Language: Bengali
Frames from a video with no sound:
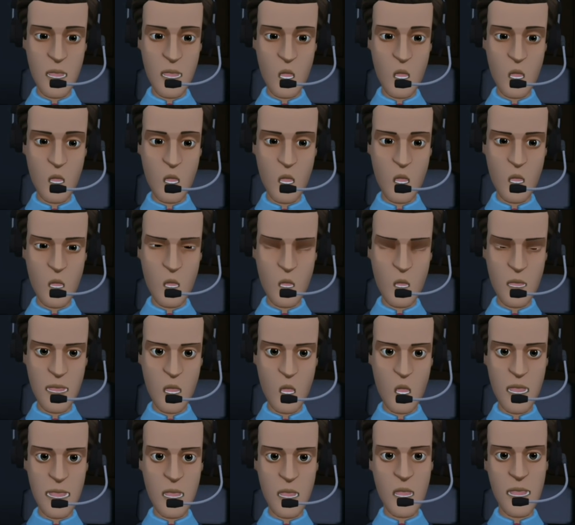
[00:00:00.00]
তো কথাটা
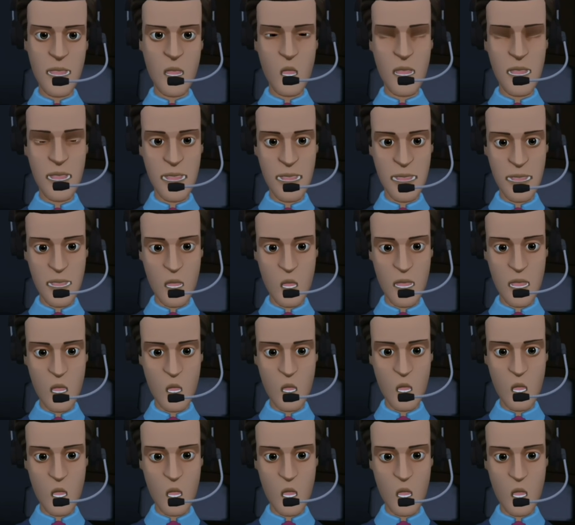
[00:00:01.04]
একটু অন্য রকম
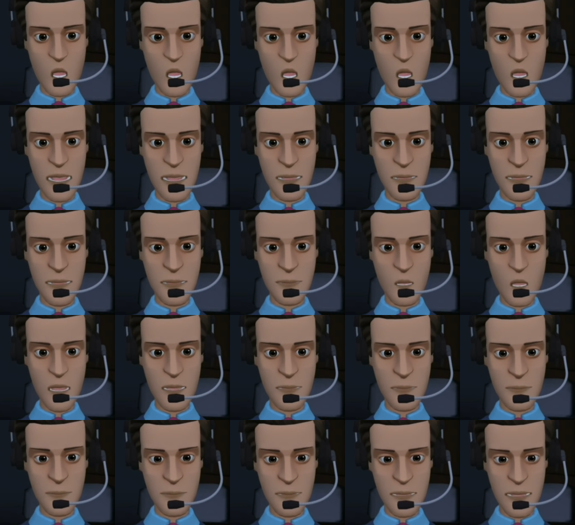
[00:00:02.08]
ইস্টবেঙ্গলের নাম চেঞ্জ হয়নি
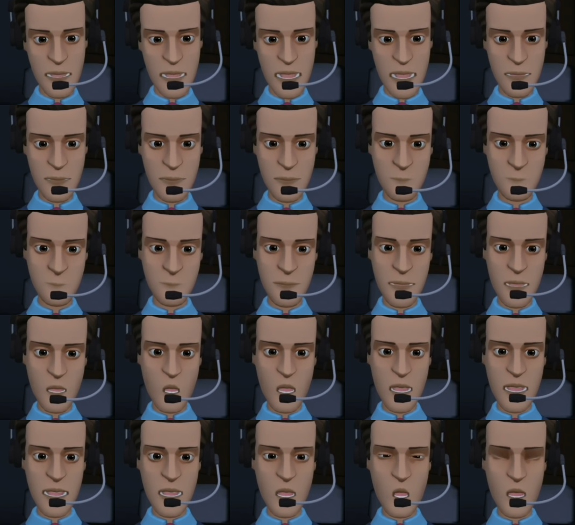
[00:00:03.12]
ইস্টবেঙ্গলের নামটা
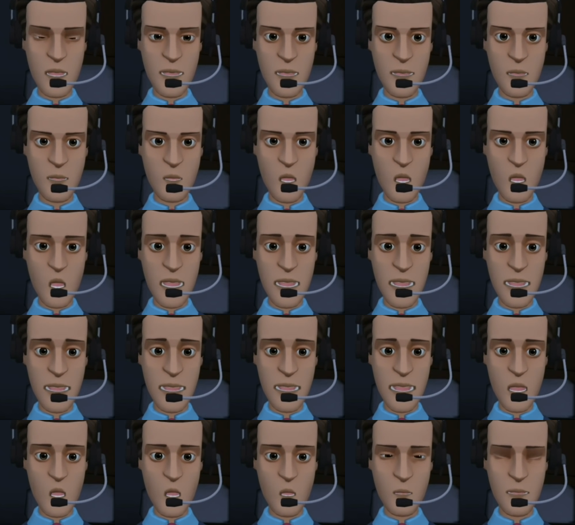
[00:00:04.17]
ইস্টবেঙ্গলই আছে
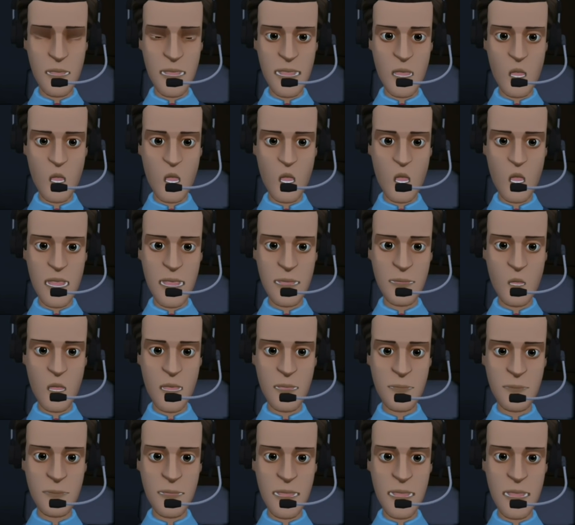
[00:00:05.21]

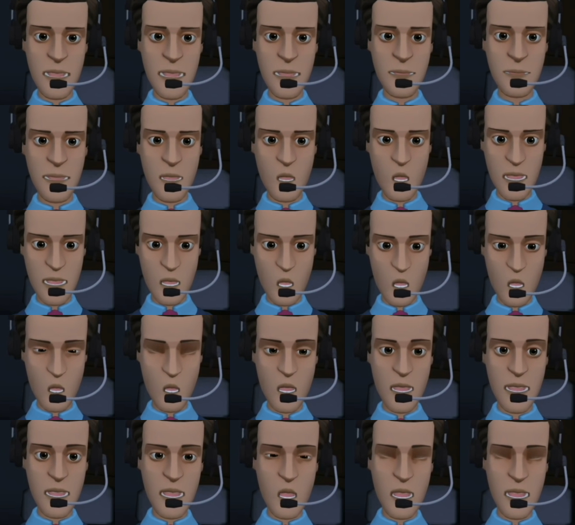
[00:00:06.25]
মোহনবাগানের নামটাও কিন্তু
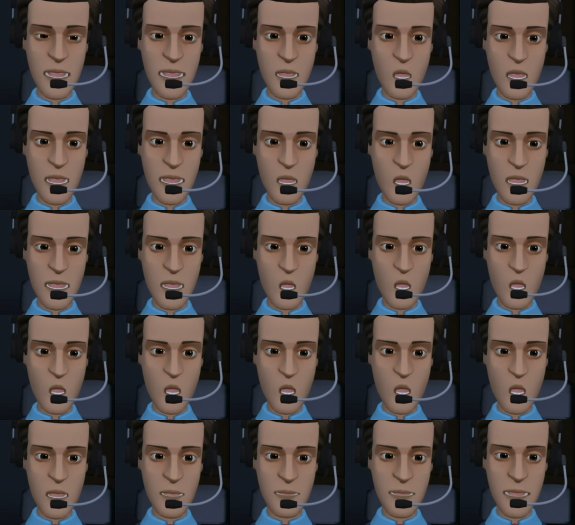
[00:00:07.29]
মোহনবাগানই আছে
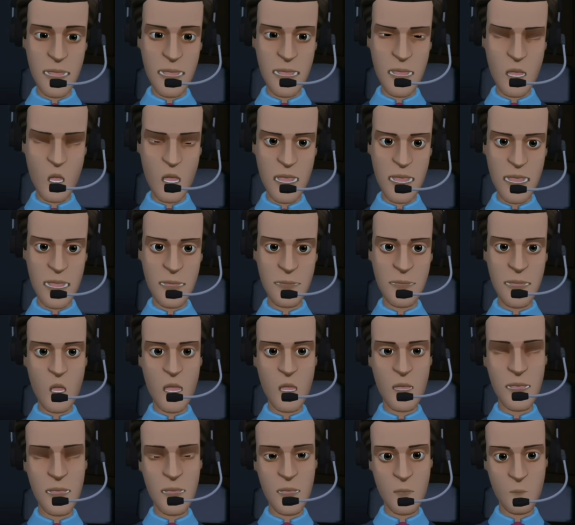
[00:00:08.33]
ফুটবল
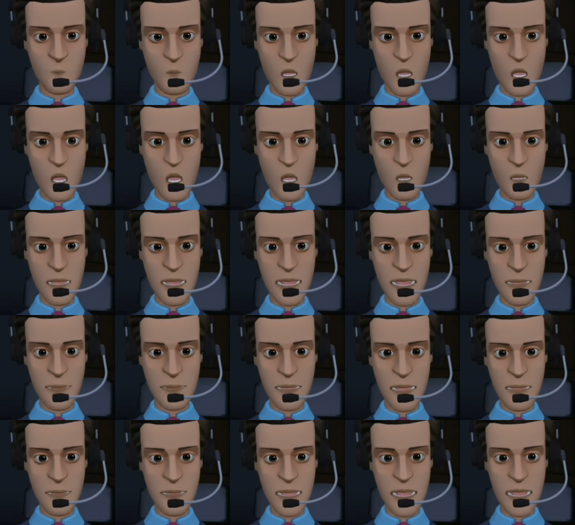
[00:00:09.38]
সত্যটা কিনে নিয়েছে
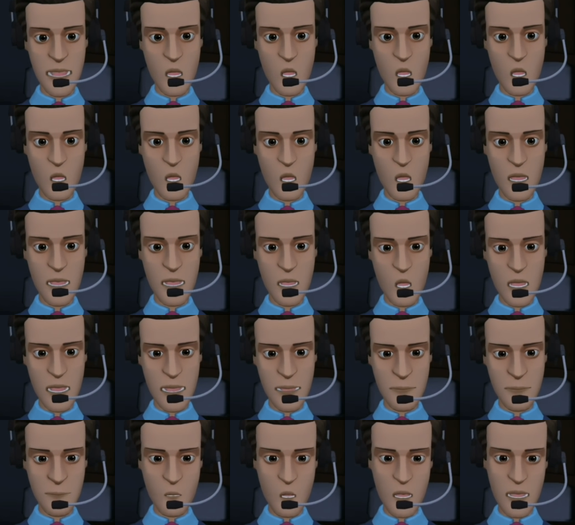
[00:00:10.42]
এটিকে সেই জন্য
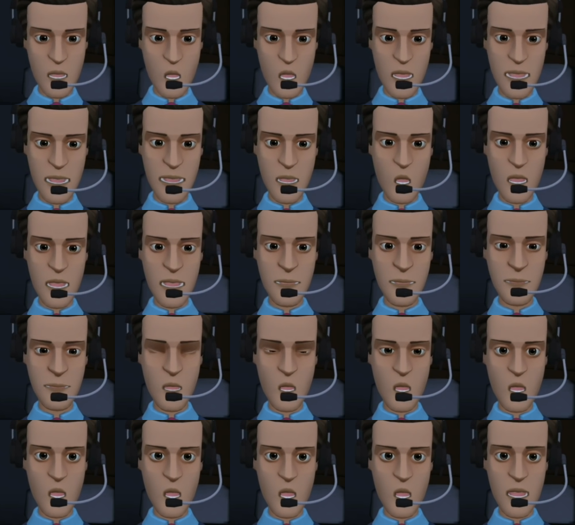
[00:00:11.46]
এটিকে এমবি
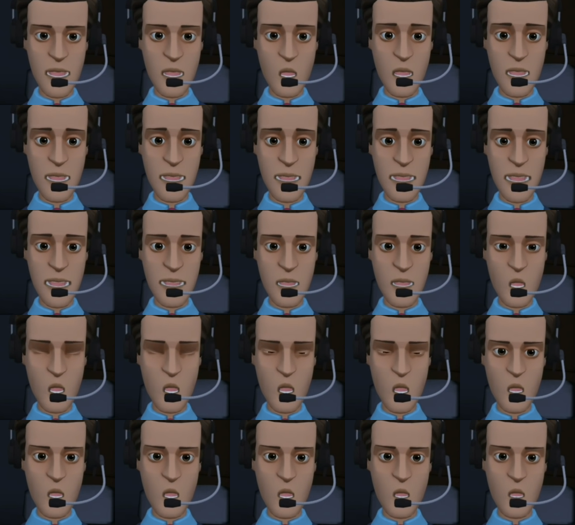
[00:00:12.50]
মানে এটিকে মোহনবাগান
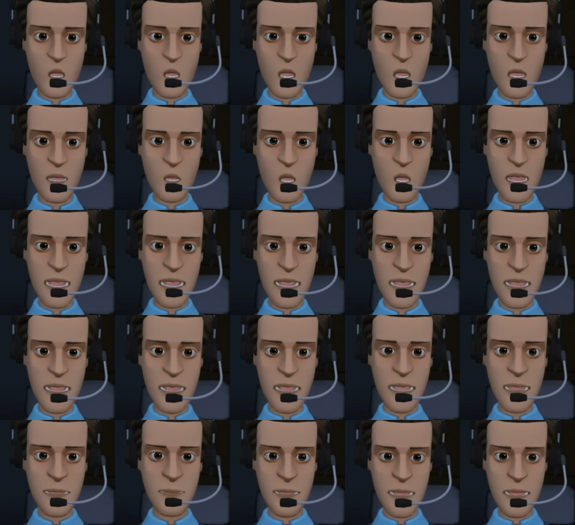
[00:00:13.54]
নামটা হয়েছে ঠিক
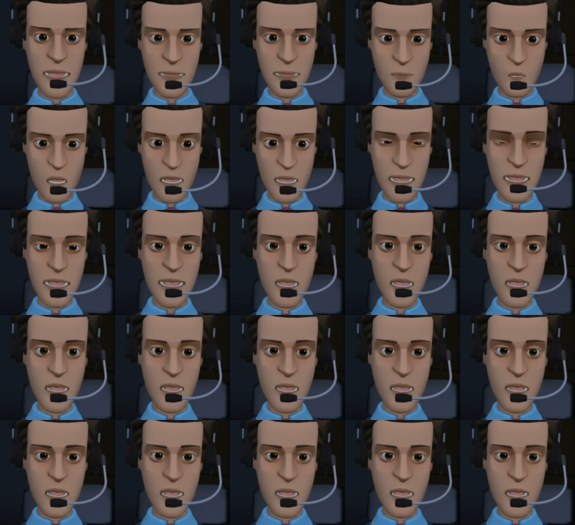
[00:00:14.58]
সেরকমই কিন্তু